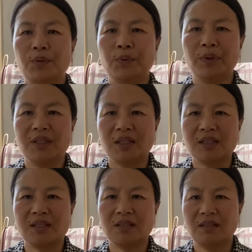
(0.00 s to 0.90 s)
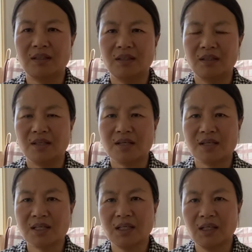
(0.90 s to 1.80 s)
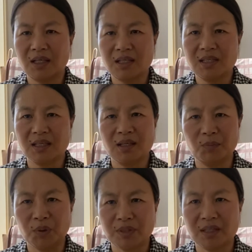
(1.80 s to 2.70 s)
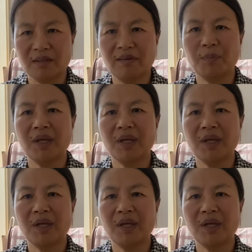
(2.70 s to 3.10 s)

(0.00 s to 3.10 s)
或者是设立一些个某些个方